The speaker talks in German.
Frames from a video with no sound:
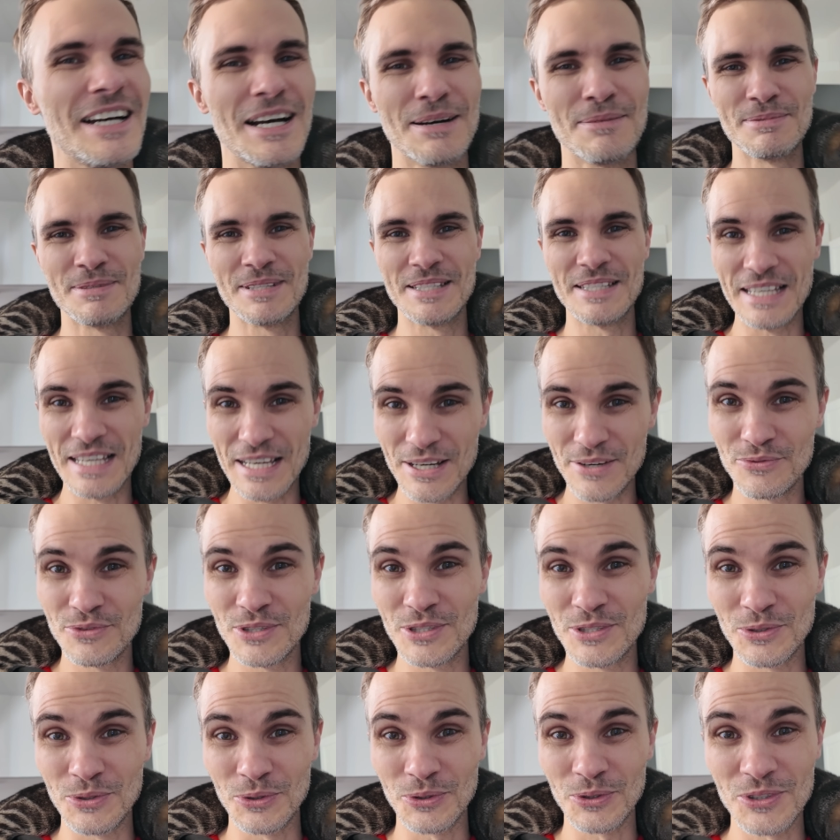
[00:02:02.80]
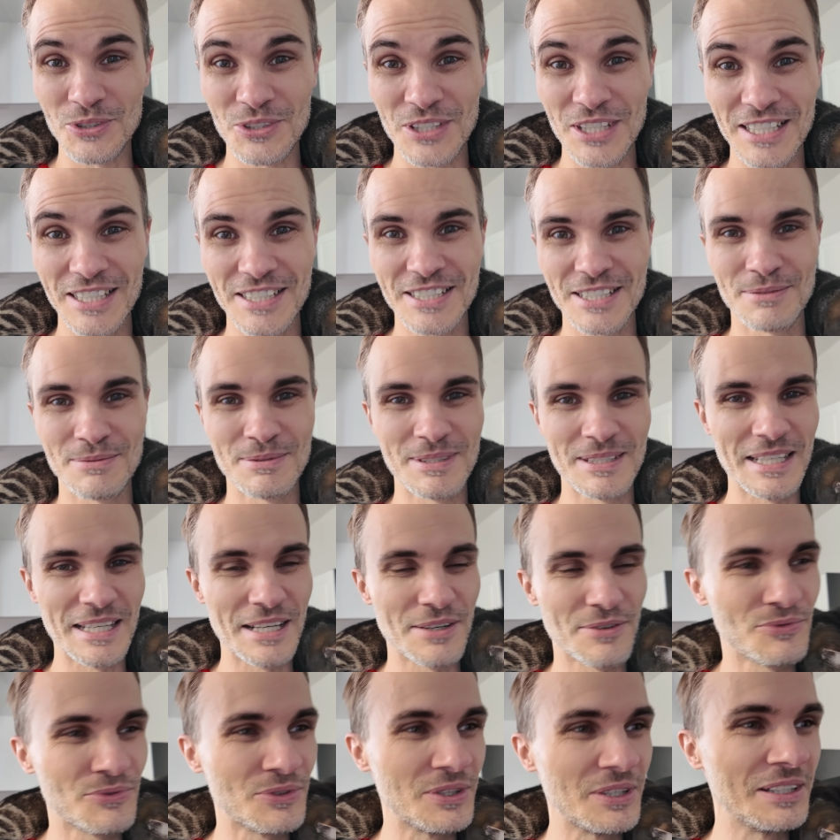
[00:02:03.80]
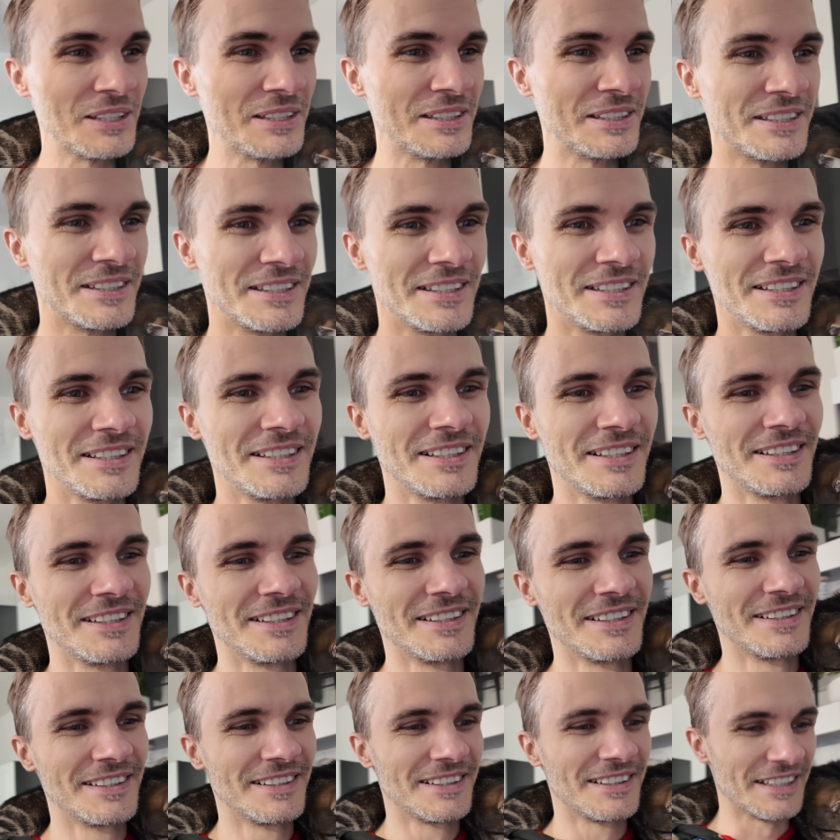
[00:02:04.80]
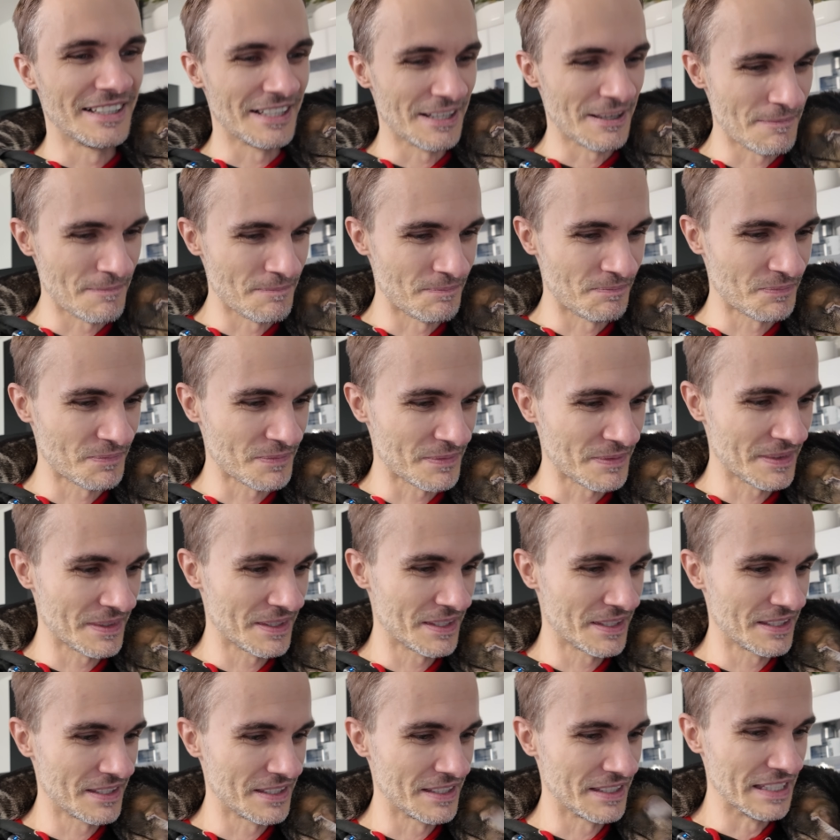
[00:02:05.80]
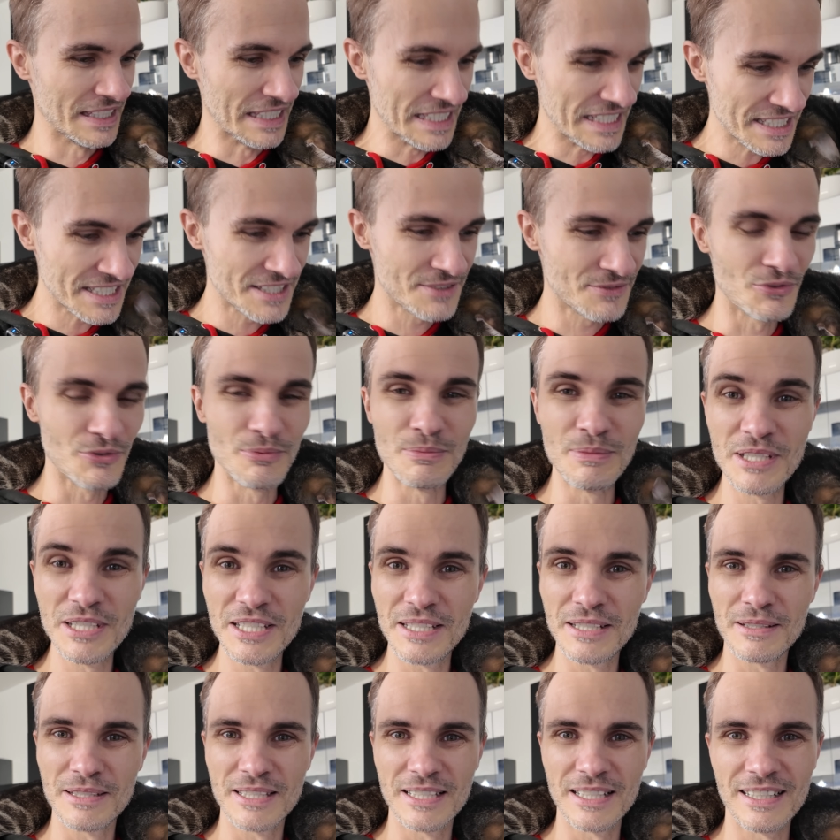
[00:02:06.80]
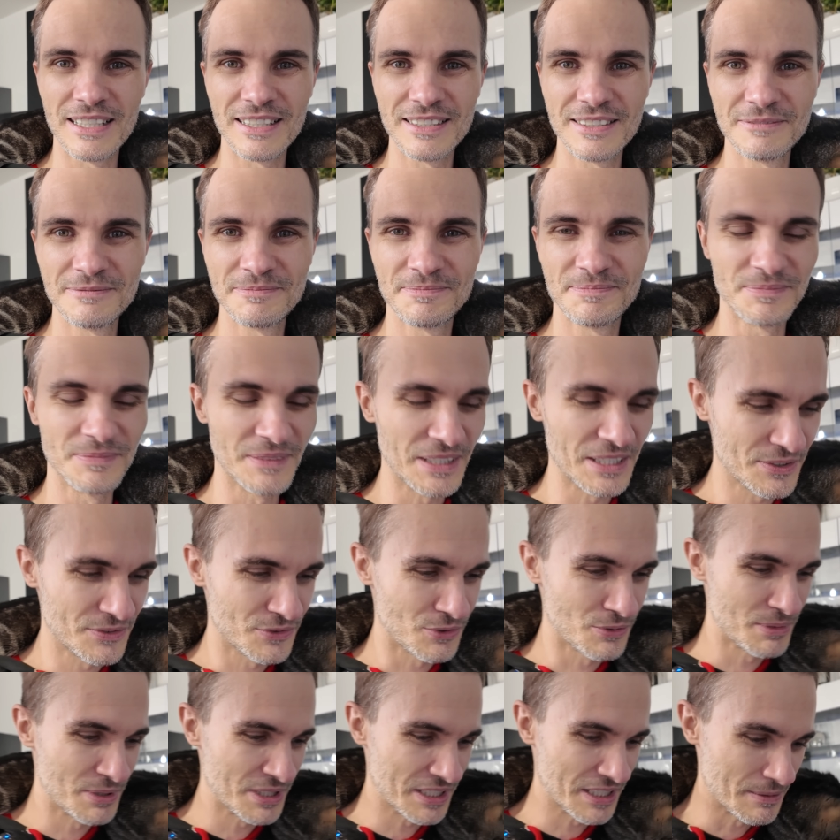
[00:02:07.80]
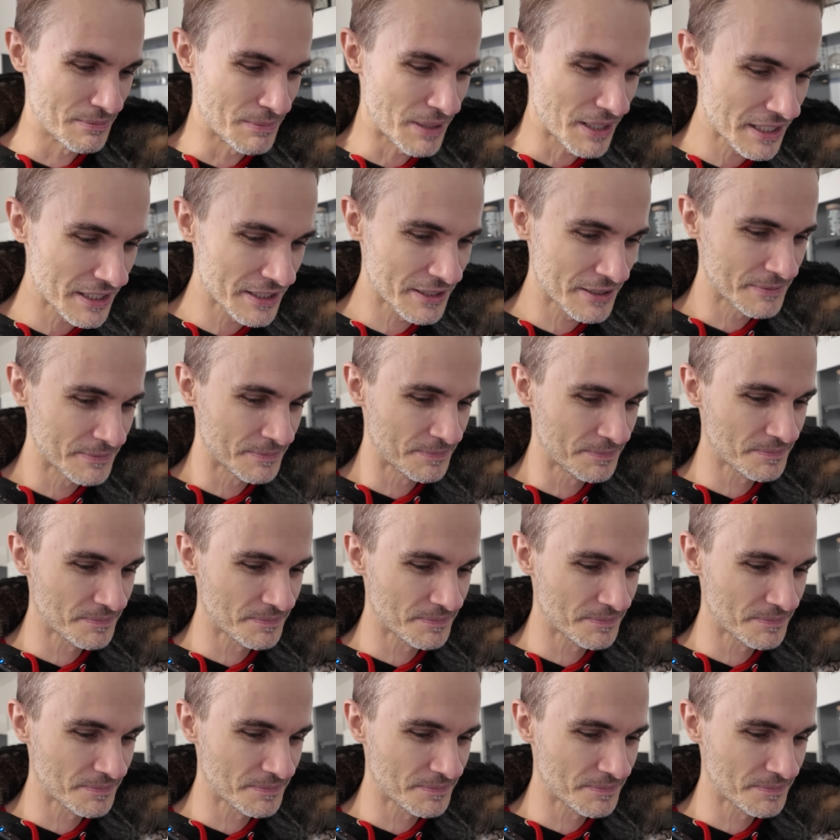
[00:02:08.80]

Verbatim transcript: habe sehr viel zurückgesteckt, ich habe sehr viel ähm, nichts für mich getan, nichts für mich gemacht.